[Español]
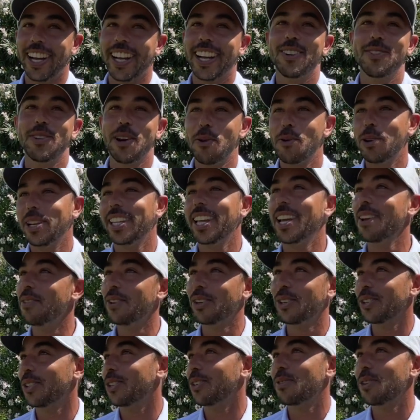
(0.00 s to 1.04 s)
haga una vuelta de
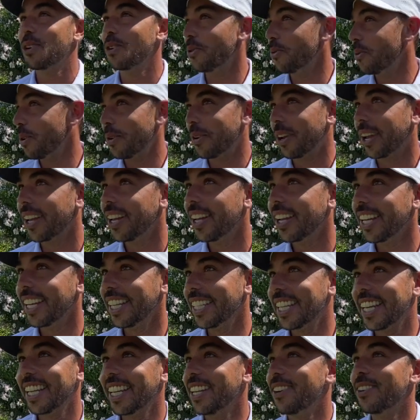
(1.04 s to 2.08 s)
menos 8, menos 9
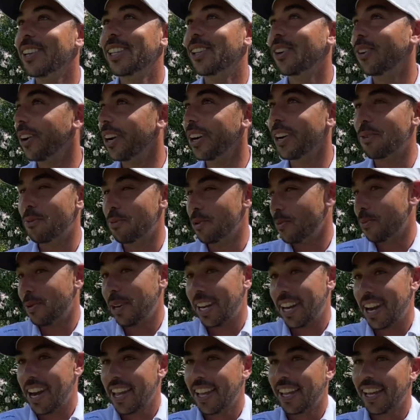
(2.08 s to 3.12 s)
y se lleve el torneo, pero
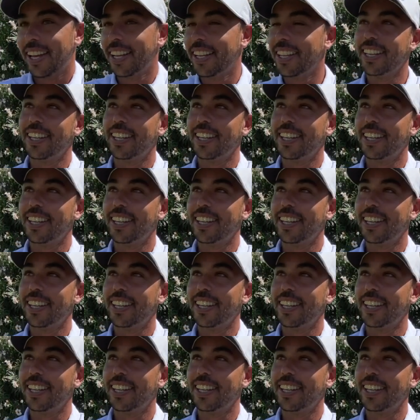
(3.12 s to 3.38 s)
para nada.